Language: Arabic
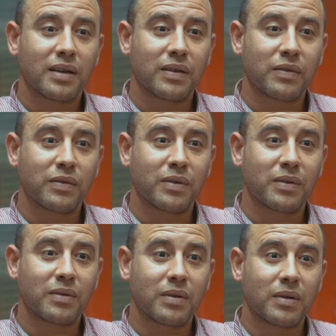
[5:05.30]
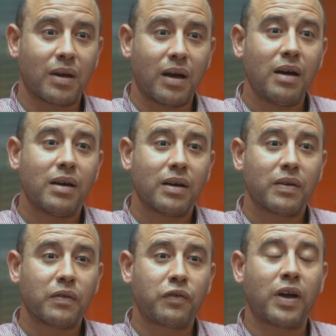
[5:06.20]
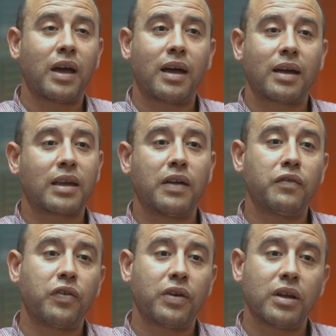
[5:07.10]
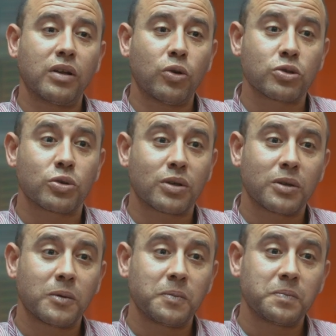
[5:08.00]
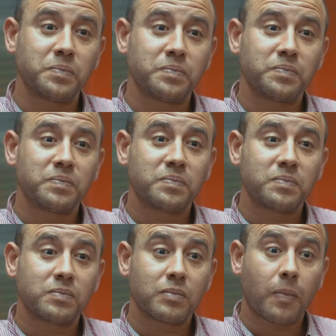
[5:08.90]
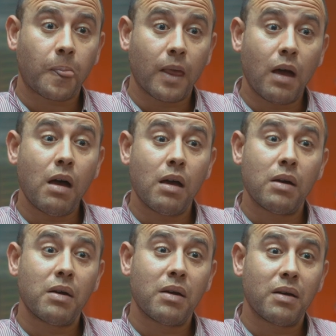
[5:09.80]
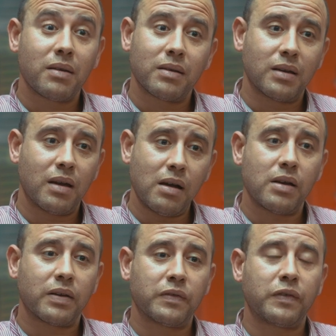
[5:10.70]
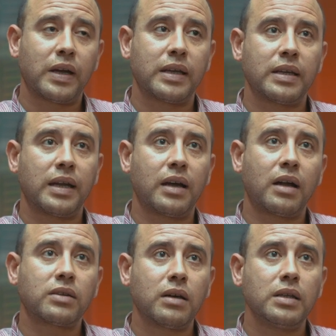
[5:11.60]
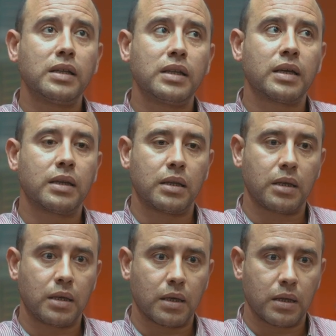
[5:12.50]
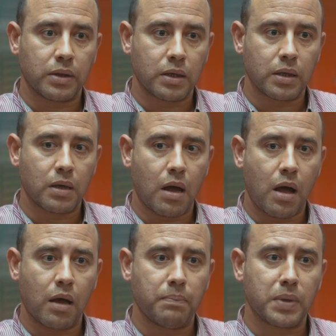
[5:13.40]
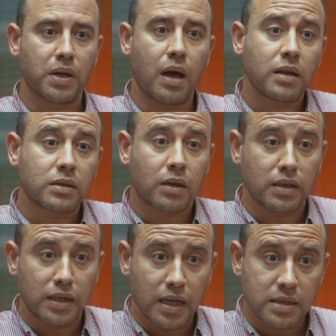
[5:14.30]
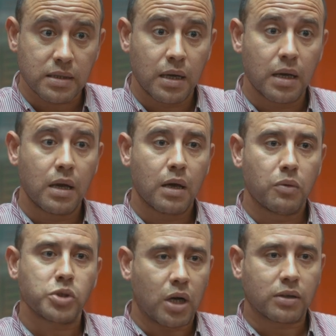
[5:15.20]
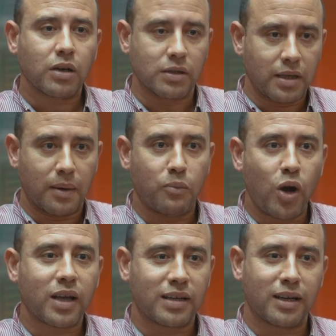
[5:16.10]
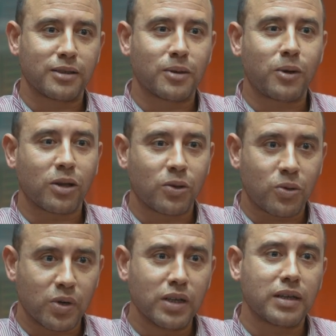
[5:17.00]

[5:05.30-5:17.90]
مجرد كده بس اه بس فكان في الاقصر يعني اللي هي لعنه الفراعنه اللي هي آه. يطلق عليها يعني لعنه آه الفراعنه يعني اعتقد ان ان ان من اكثر الناس مش اعتقد ده مؤكد يعني طبقا للقران